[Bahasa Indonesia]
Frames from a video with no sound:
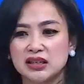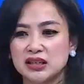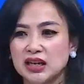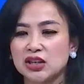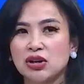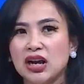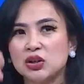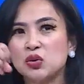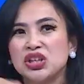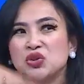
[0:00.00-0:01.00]
ya gitu dah
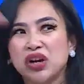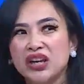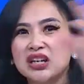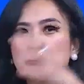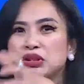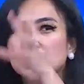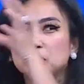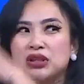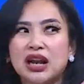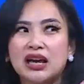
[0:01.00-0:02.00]
duit itu kayaknya
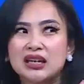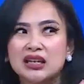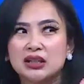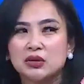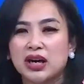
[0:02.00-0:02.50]
diputar-putar lagi gitu